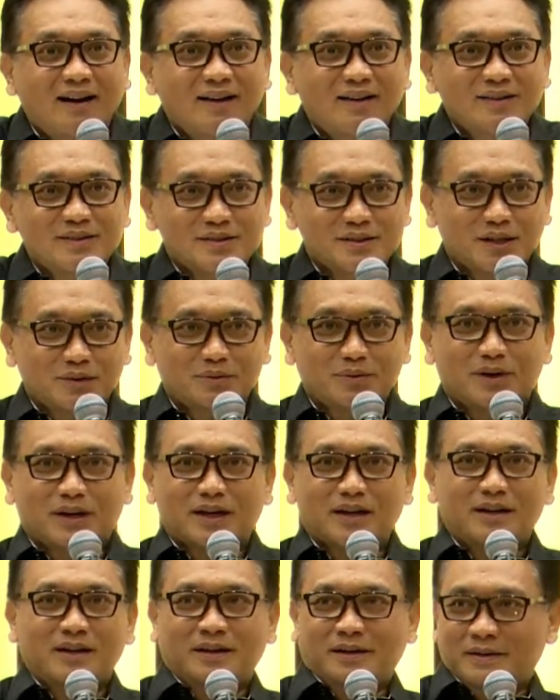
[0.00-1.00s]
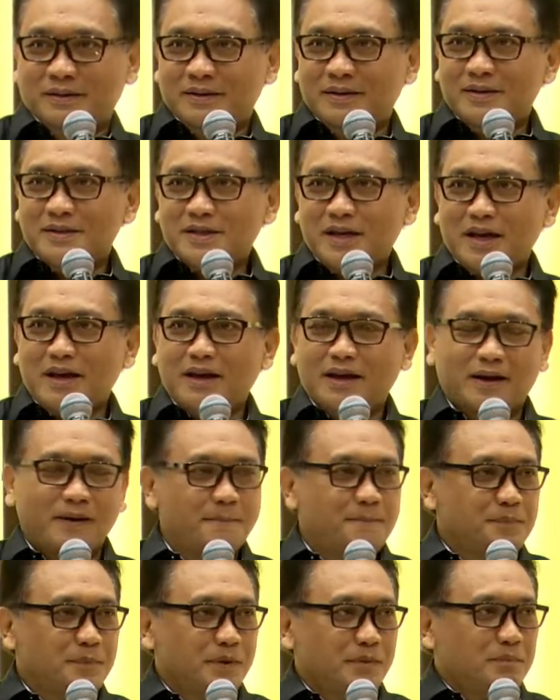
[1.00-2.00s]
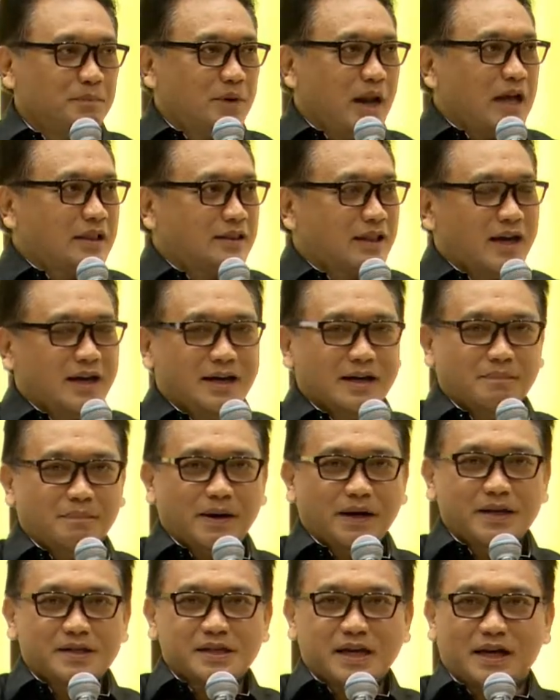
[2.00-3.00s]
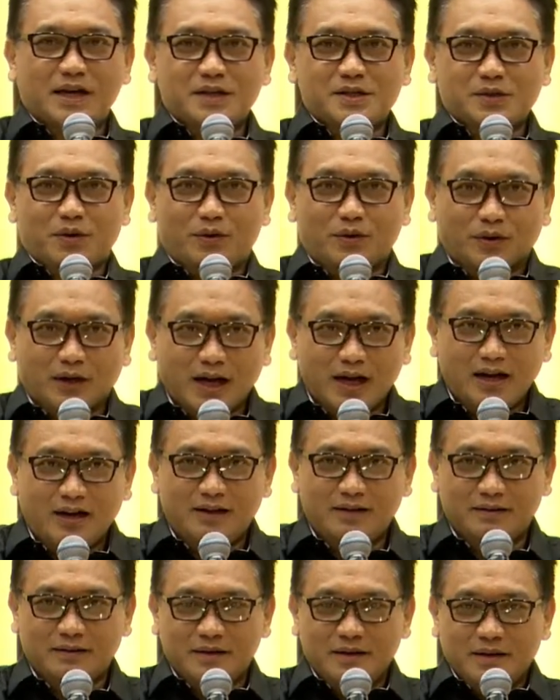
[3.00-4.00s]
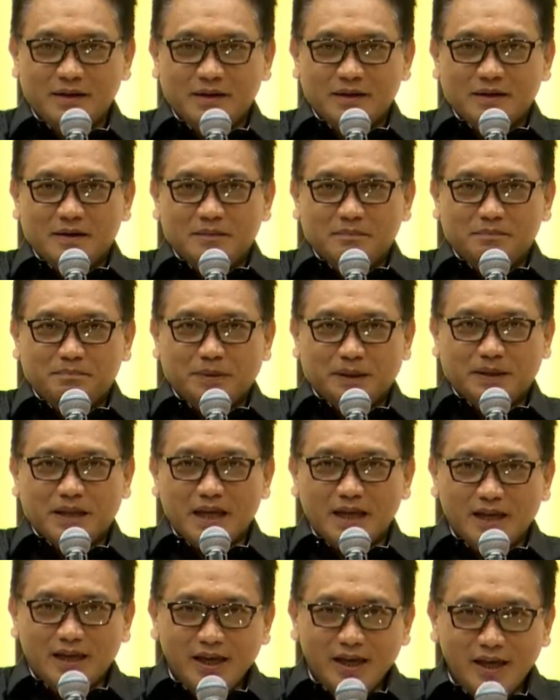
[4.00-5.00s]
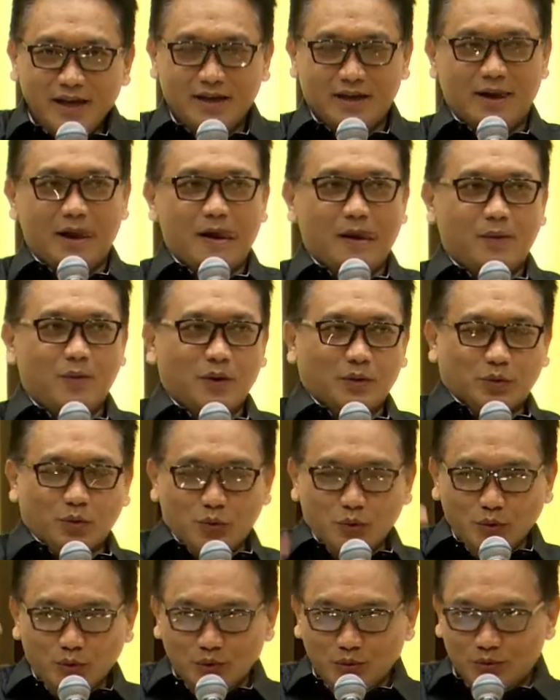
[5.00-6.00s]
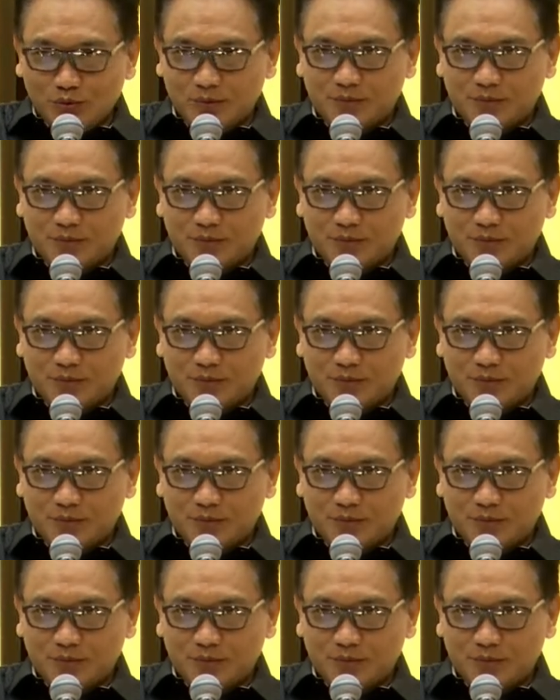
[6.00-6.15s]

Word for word: satu hari saya datang kepada salah seorang petinggi waktu dulu.